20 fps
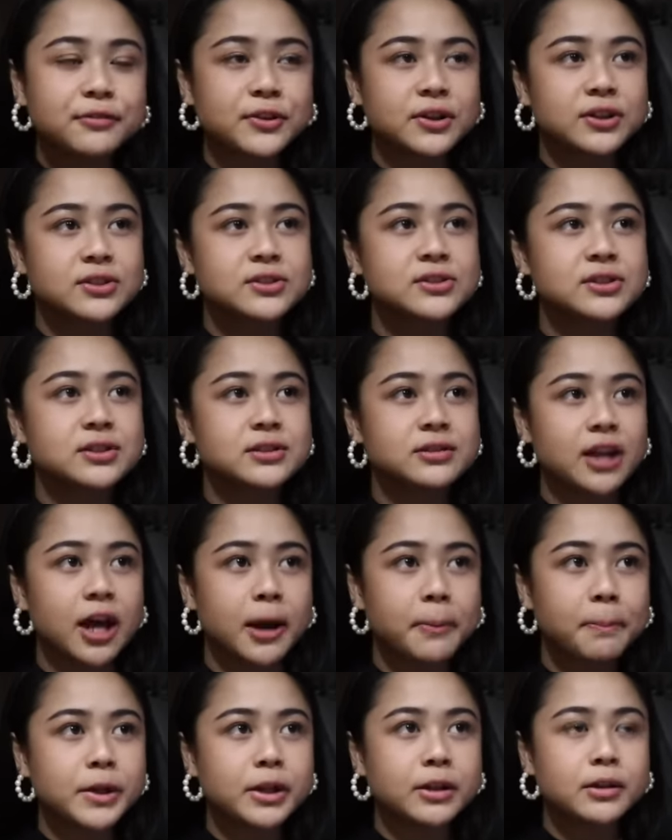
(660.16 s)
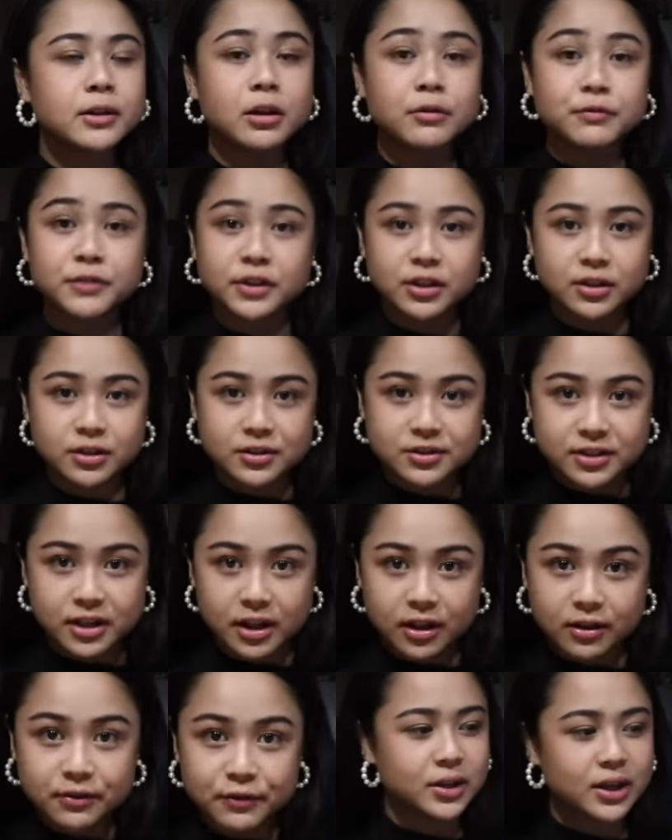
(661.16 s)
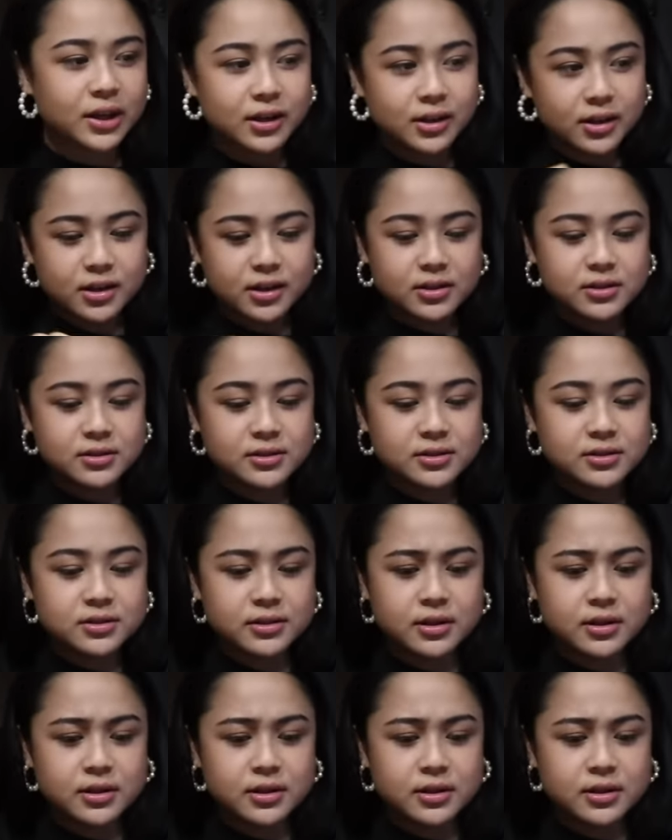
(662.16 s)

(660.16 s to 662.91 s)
first step in loving yourself is